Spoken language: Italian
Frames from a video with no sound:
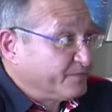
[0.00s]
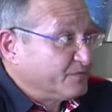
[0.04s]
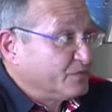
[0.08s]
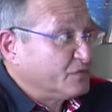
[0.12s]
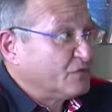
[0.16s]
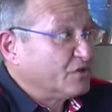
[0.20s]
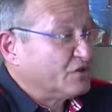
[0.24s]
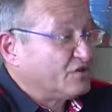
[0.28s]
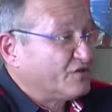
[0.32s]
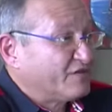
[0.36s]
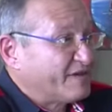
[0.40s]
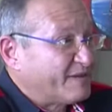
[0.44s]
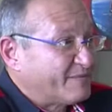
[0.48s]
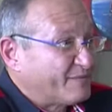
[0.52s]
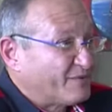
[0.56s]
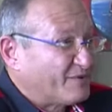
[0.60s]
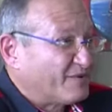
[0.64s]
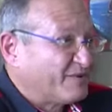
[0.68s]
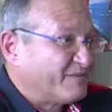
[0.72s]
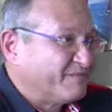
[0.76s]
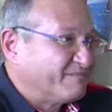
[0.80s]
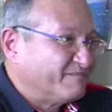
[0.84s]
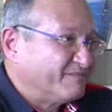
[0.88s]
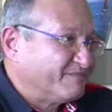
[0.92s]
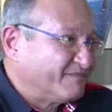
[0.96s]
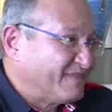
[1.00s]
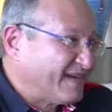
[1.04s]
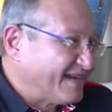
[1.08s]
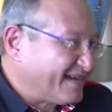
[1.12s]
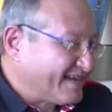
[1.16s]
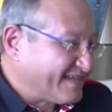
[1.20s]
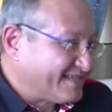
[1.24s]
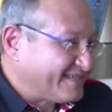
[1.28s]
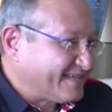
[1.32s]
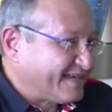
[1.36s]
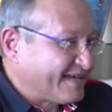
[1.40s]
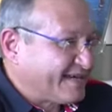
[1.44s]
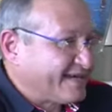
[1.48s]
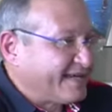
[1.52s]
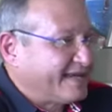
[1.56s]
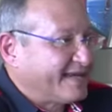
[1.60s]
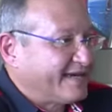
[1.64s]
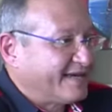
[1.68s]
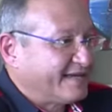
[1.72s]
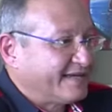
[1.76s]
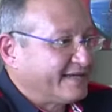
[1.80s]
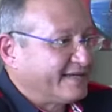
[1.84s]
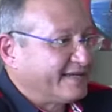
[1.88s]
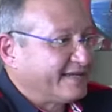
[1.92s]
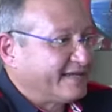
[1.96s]
Noi troviamo anche se
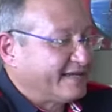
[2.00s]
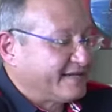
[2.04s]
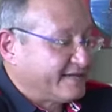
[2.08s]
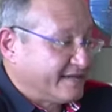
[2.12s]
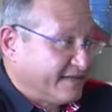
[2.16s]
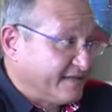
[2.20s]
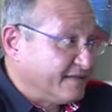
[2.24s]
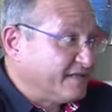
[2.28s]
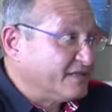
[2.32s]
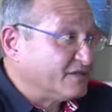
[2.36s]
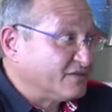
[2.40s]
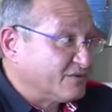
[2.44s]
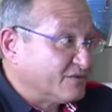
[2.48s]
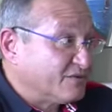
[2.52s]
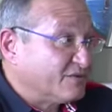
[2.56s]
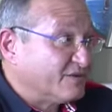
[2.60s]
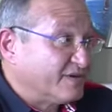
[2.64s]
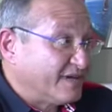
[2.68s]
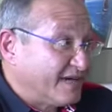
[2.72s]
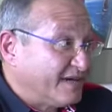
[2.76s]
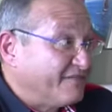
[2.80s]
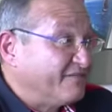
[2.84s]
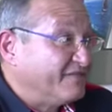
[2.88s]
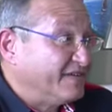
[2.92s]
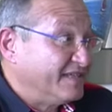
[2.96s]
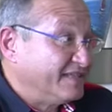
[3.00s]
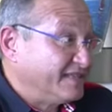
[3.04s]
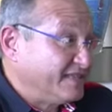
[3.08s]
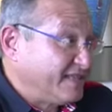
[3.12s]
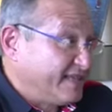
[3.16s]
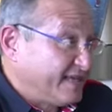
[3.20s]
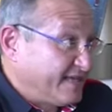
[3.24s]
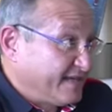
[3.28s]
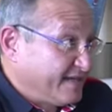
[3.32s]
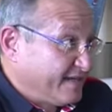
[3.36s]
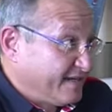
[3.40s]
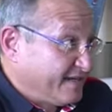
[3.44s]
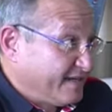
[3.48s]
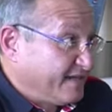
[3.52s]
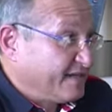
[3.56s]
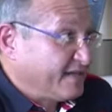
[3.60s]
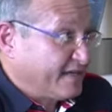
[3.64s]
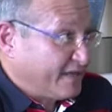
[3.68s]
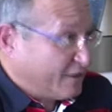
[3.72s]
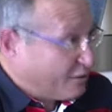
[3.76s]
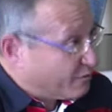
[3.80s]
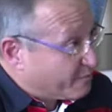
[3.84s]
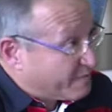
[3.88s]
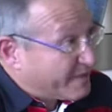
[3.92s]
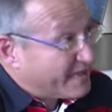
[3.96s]
rare, ernia al disco a 20 anni,
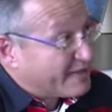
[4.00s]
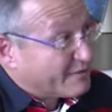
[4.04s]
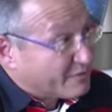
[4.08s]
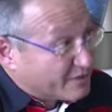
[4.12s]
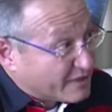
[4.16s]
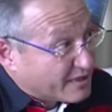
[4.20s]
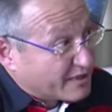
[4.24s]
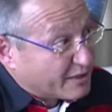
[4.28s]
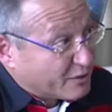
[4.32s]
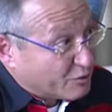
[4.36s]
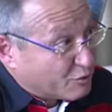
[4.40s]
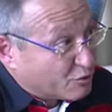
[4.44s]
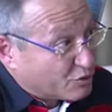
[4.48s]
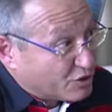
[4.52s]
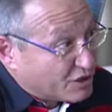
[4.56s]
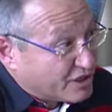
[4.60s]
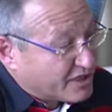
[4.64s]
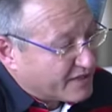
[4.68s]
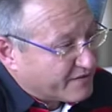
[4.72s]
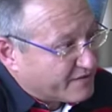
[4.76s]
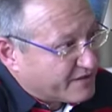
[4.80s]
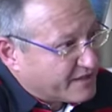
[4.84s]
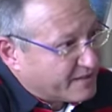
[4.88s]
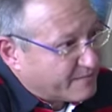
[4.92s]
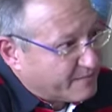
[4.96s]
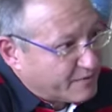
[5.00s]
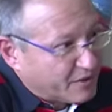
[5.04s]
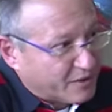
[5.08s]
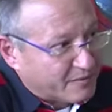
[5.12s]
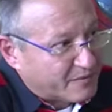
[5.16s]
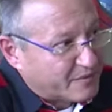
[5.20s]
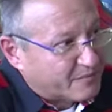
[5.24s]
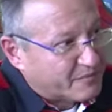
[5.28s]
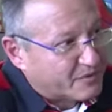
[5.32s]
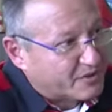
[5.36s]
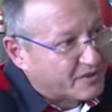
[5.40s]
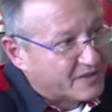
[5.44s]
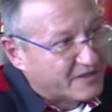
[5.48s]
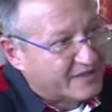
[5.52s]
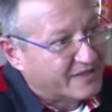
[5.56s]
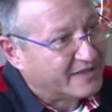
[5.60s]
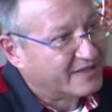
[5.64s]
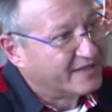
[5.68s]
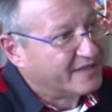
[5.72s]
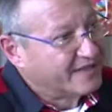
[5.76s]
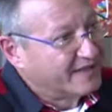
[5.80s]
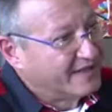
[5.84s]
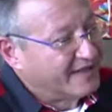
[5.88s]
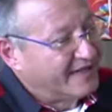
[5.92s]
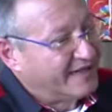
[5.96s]
parliamo di chirurgiche vere e proprie, poi
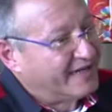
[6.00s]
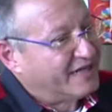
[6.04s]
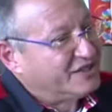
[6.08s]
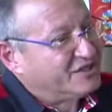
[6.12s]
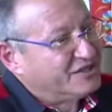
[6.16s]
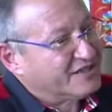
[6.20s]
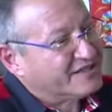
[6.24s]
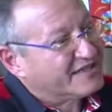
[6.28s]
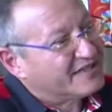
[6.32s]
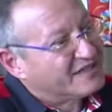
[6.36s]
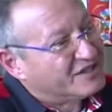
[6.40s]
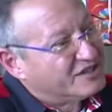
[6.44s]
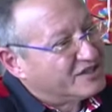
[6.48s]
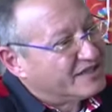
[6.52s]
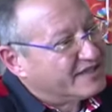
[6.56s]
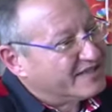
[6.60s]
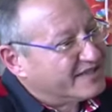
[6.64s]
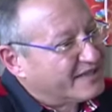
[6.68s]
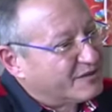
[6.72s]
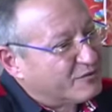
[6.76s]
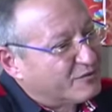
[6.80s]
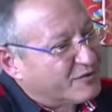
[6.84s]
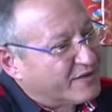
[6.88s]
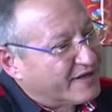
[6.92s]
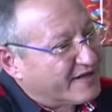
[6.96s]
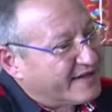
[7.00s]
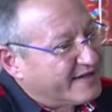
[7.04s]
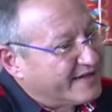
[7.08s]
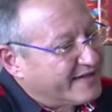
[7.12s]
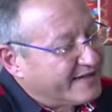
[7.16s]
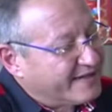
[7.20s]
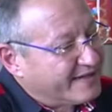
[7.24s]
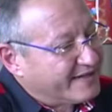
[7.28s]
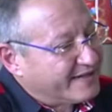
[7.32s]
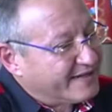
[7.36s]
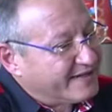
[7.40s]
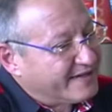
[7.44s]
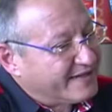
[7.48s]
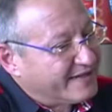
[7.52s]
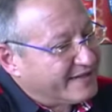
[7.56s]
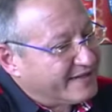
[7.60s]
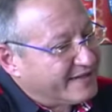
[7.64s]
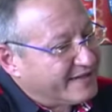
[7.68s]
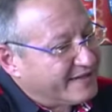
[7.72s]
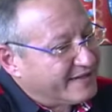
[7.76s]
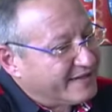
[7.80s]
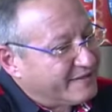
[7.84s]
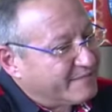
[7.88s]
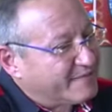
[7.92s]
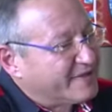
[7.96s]
la sciatalgia da curare
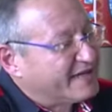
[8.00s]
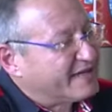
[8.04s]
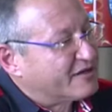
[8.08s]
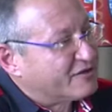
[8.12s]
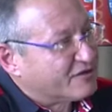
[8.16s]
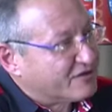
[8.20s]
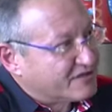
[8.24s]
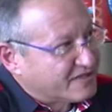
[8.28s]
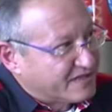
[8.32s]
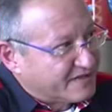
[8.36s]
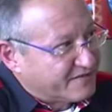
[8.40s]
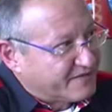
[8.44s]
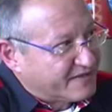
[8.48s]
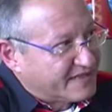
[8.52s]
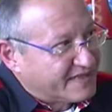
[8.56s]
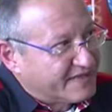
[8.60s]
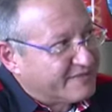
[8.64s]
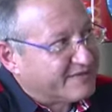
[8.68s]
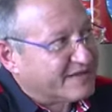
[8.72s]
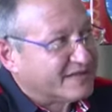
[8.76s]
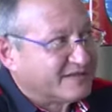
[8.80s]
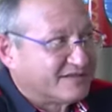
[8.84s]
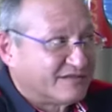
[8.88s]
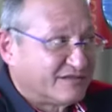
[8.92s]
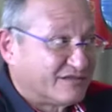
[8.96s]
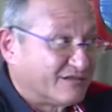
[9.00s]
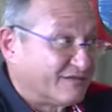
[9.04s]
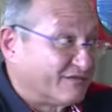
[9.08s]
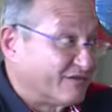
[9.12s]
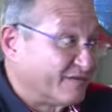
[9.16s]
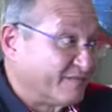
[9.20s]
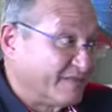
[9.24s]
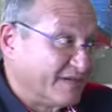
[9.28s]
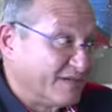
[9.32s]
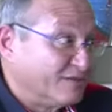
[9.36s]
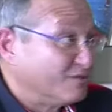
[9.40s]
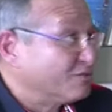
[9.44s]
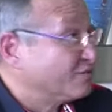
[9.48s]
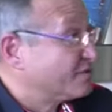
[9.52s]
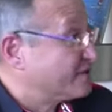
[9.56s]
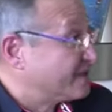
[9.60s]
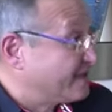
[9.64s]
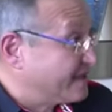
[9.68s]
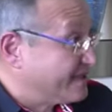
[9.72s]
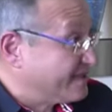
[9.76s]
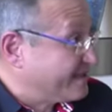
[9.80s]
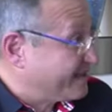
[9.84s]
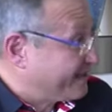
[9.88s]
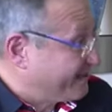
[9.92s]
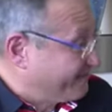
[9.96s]
eh, in maniera conservativa si trova ormai in tutta
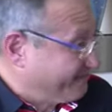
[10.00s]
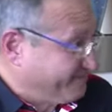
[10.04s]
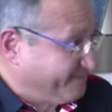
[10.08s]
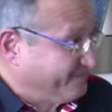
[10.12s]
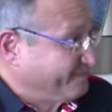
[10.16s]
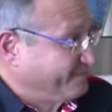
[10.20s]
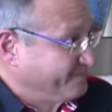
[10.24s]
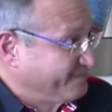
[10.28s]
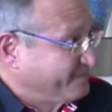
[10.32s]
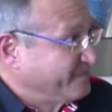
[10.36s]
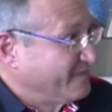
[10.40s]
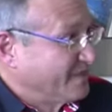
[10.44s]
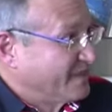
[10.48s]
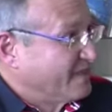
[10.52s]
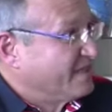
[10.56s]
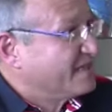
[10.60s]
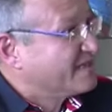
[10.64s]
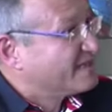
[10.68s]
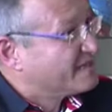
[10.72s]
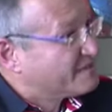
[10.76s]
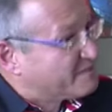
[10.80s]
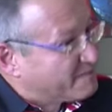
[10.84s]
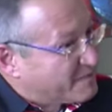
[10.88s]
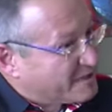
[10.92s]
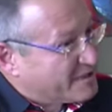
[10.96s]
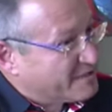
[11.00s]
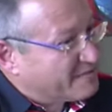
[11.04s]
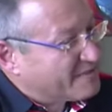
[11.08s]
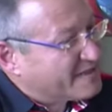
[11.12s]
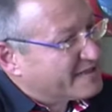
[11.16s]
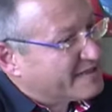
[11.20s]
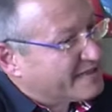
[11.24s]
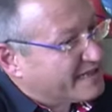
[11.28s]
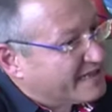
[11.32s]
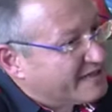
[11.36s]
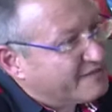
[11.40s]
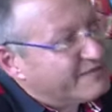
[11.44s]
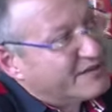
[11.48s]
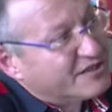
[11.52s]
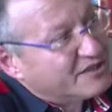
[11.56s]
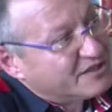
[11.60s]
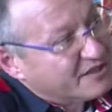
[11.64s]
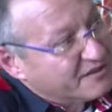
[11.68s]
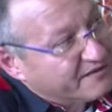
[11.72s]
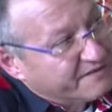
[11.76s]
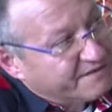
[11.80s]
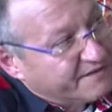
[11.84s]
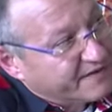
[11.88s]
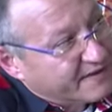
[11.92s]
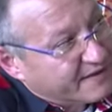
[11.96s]
l'età, specialmente nella
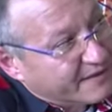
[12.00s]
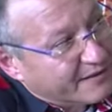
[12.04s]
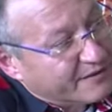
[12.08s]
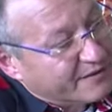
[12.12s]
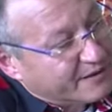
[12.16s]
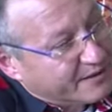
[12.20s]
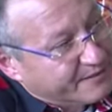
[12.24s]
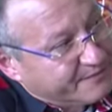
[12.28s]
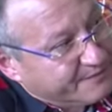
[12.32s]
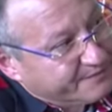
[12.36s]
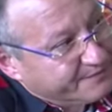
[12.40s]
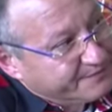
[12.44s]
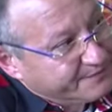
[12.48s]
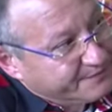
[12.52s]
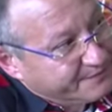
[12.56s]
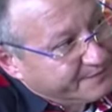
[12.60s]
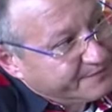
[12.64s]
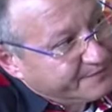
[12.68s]
fascia inferiore.